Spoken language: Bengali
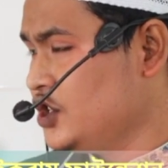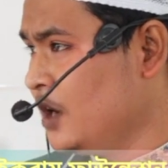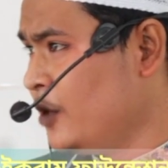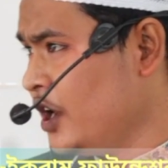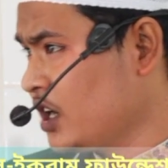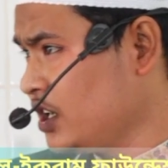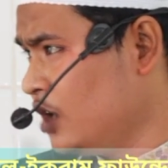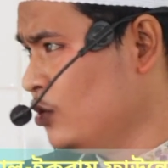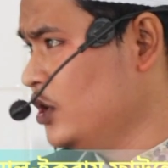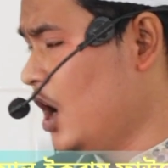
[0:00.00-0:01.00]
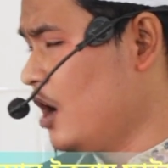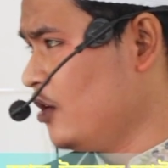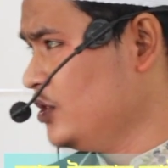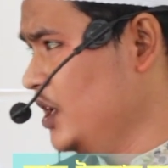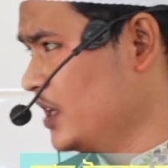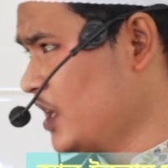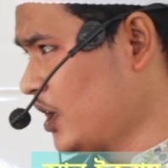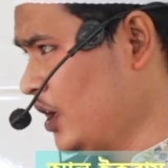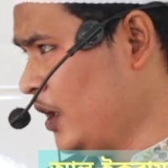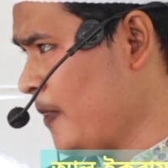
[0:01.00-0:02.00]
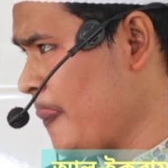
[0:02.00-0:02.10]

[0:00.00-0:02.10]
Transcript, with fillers: যেমন একটা উদাহরণ দিয়ে থাকি